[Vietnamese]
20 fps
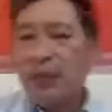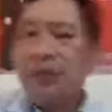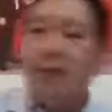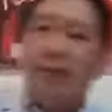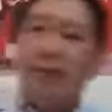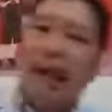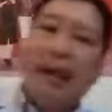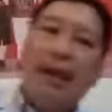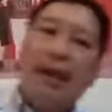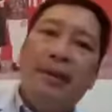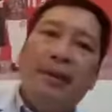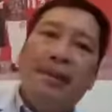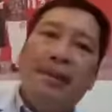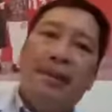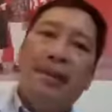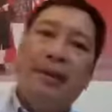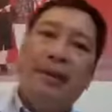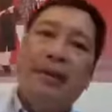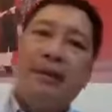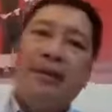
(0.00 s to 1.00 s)
mà
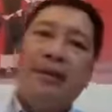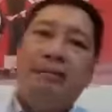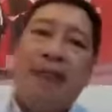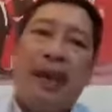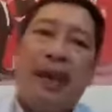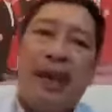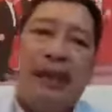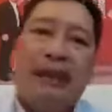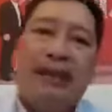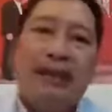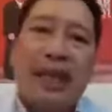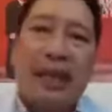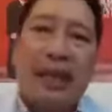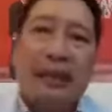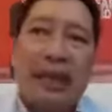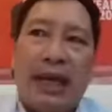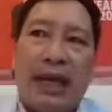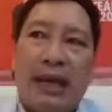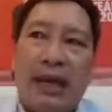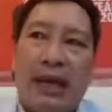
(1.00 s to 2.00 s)
mà người ta có
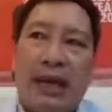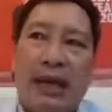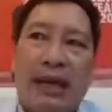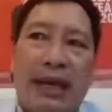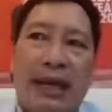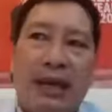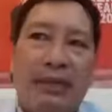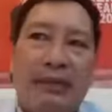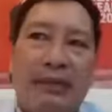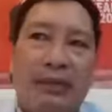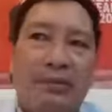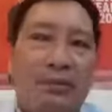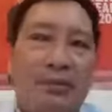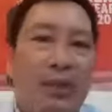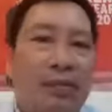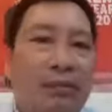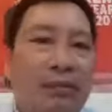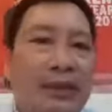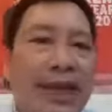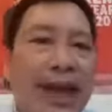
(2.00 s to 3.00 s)
thể là lấy từ
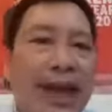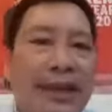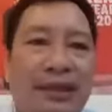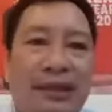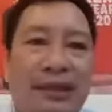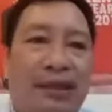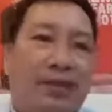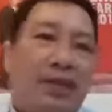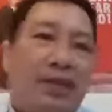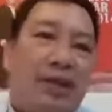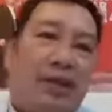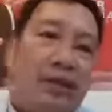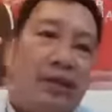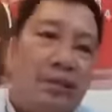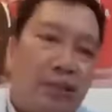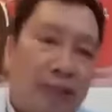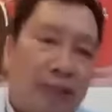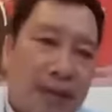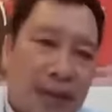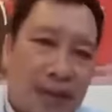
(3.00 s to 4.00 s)
1 tới 2 tế bào chết trong
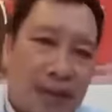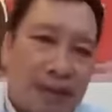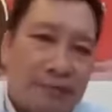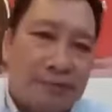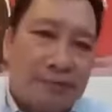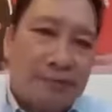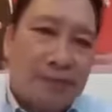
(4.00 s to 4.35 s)
một ngày